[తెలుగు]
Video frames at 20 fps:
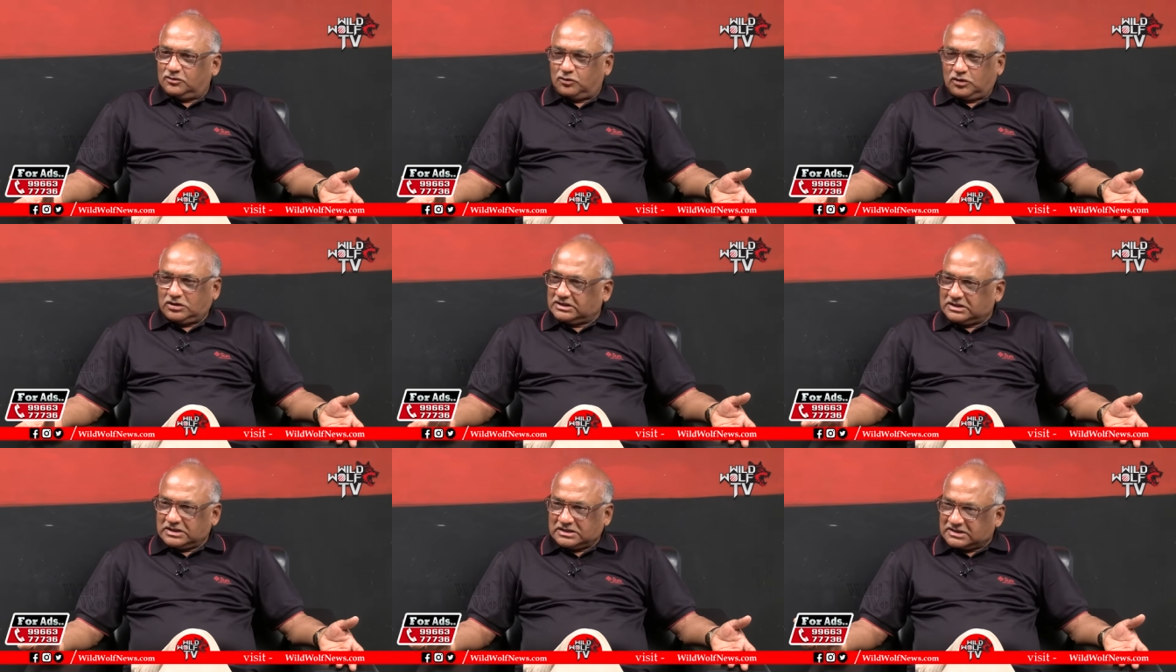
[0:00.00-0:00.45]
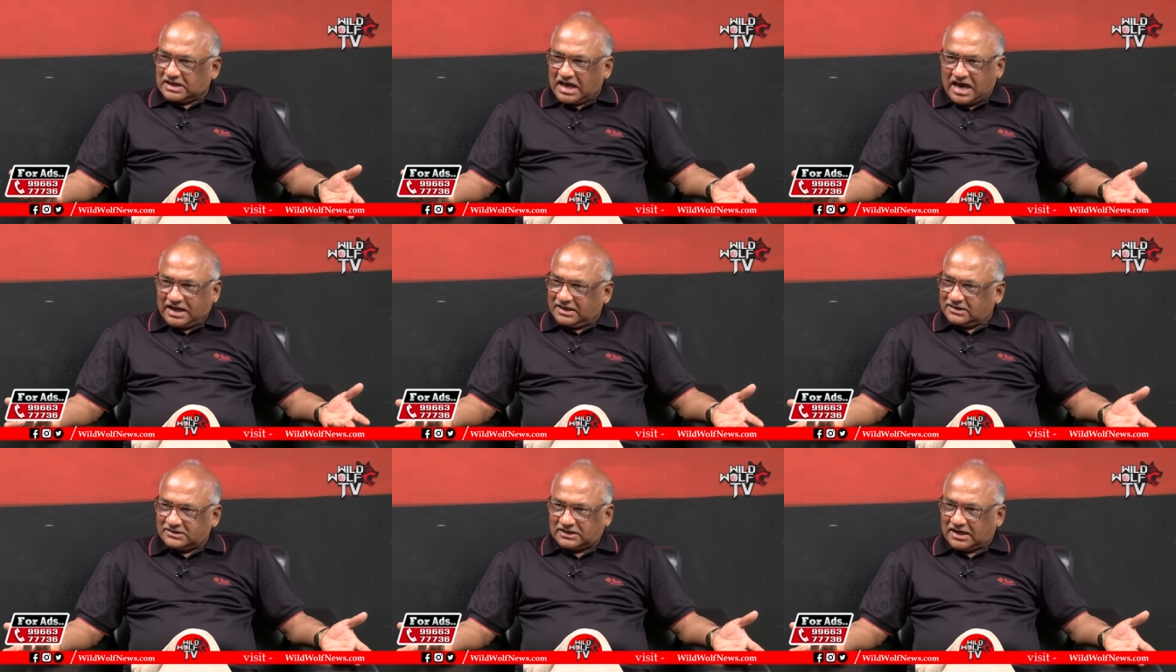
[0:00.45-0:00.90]
దృష్టి
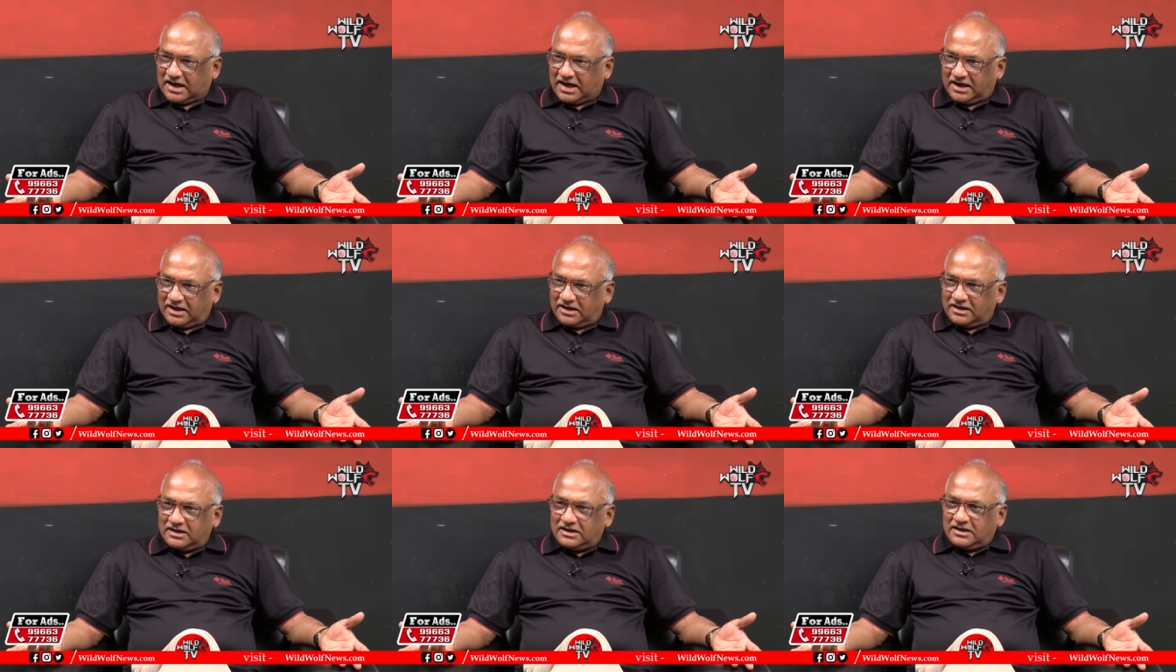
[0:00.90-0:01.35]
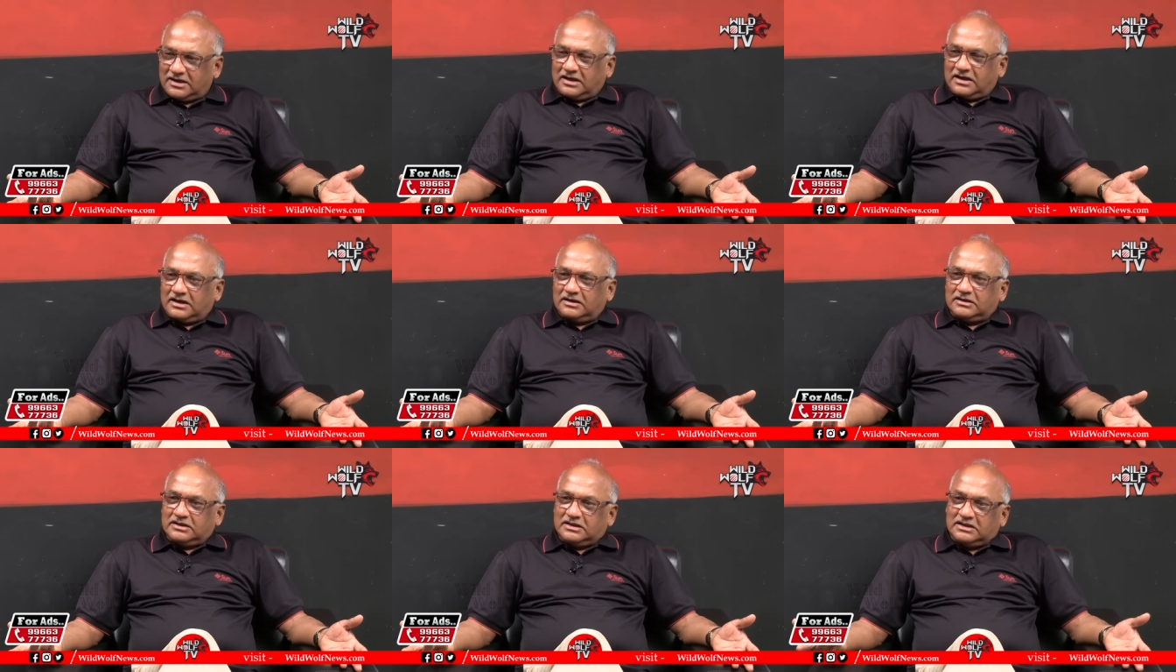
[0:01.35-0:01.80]
సారించలా
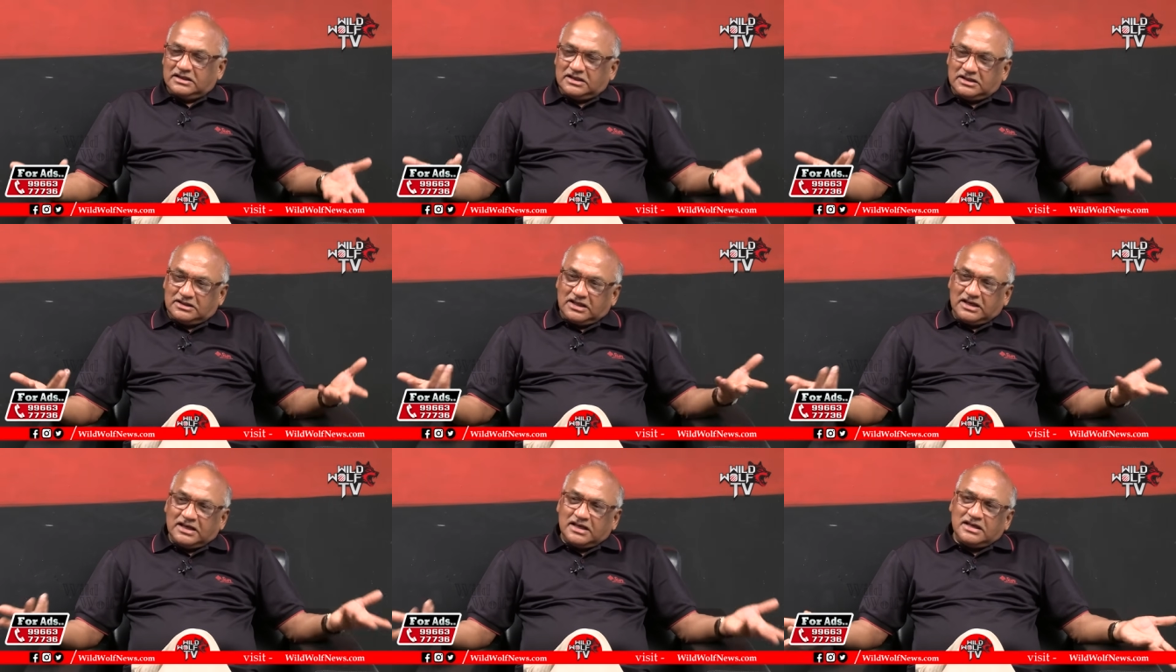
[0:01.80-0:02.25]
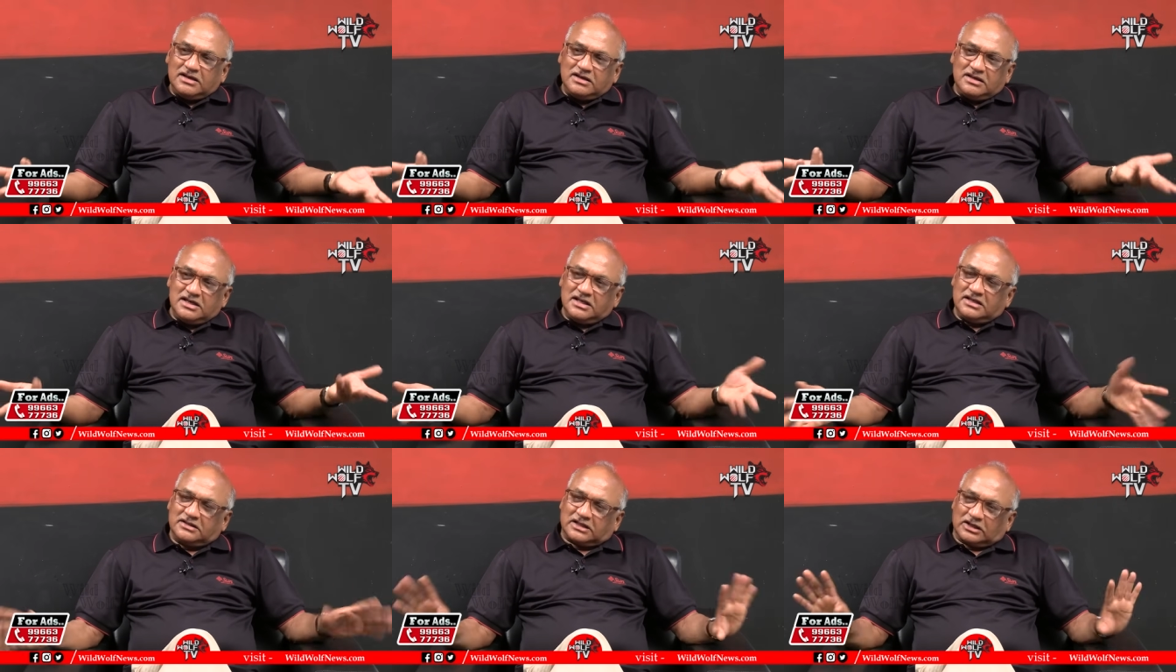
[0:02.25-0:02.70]
ఇదే
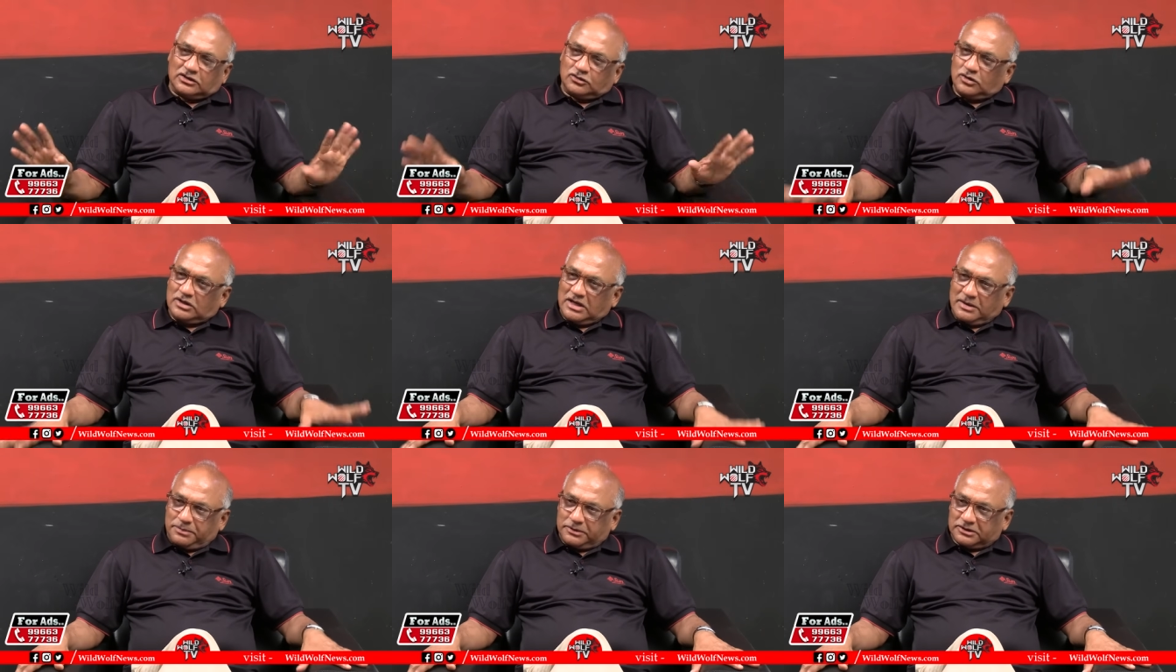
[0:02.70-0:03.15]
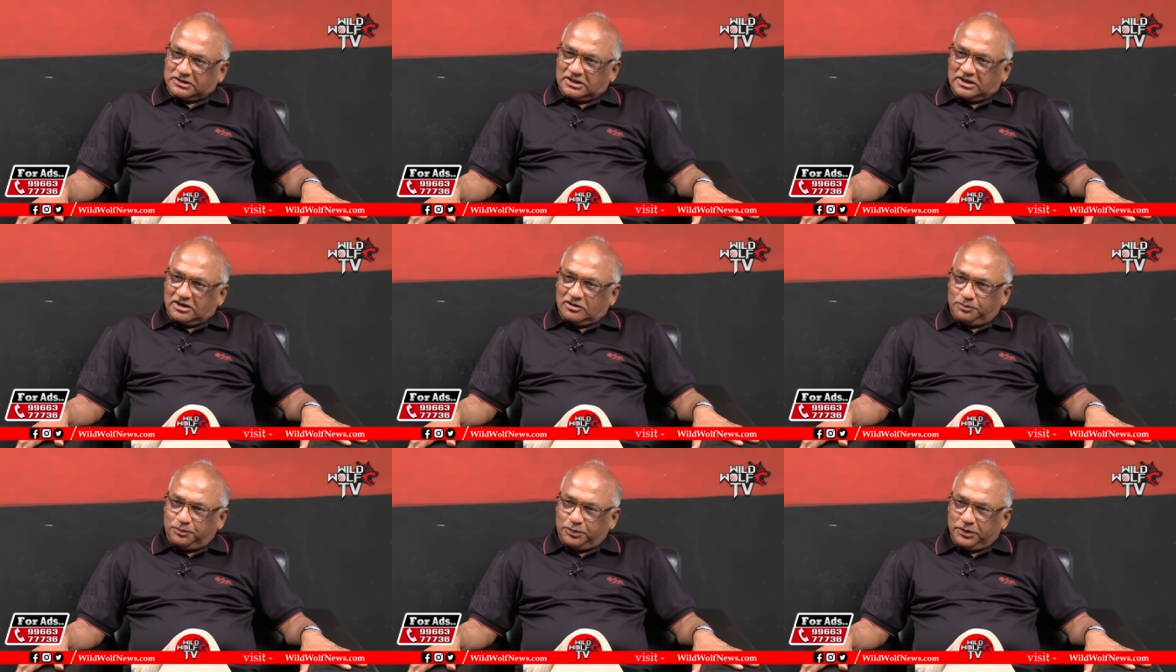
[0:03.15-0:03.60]
ఈయన
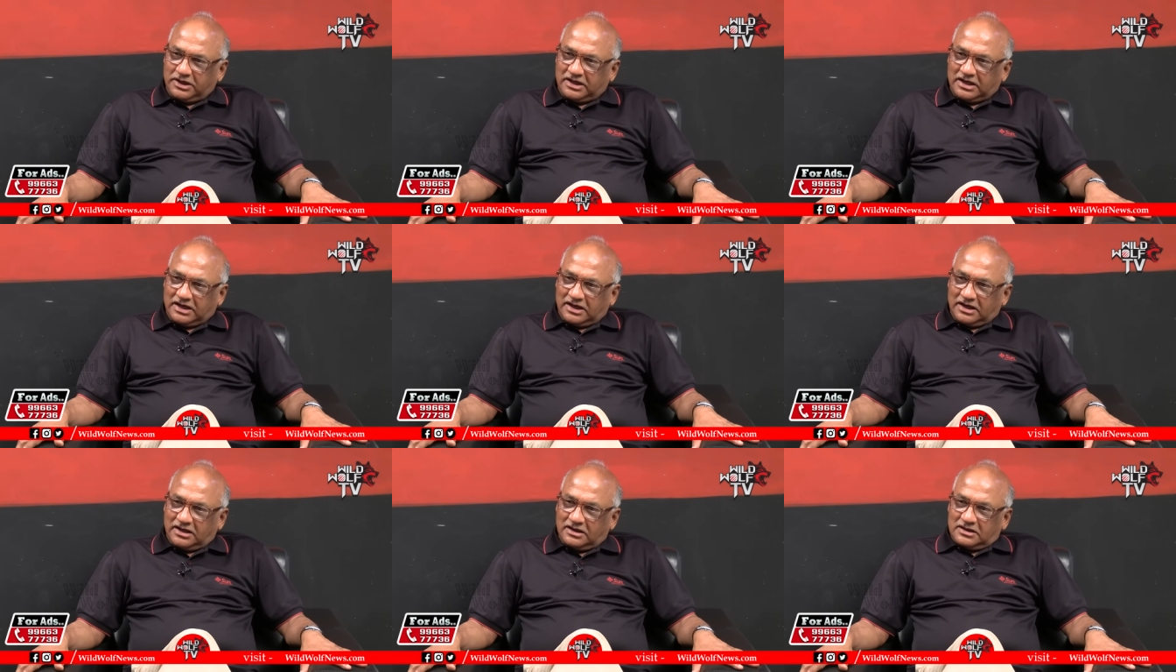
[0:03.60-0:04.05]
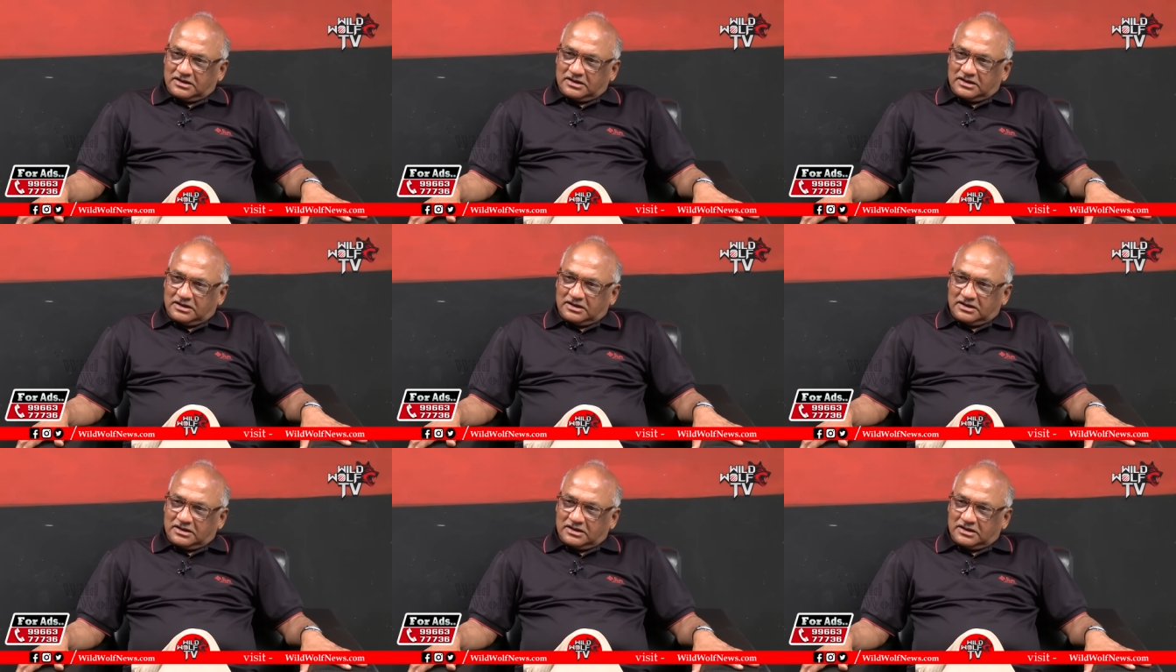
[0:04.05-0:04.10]
తట్టుకోలేకపోతున్నాడు ఇప్పటికే